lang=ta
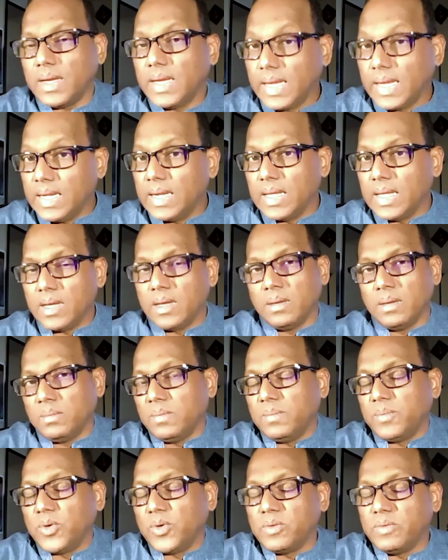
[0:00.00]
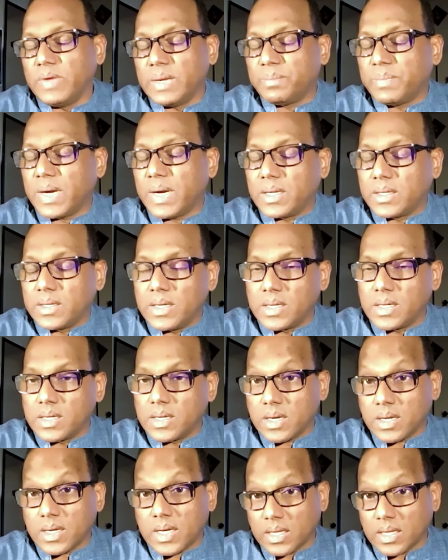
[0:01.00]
இல்லை பொது வேட்பாளர் என்ற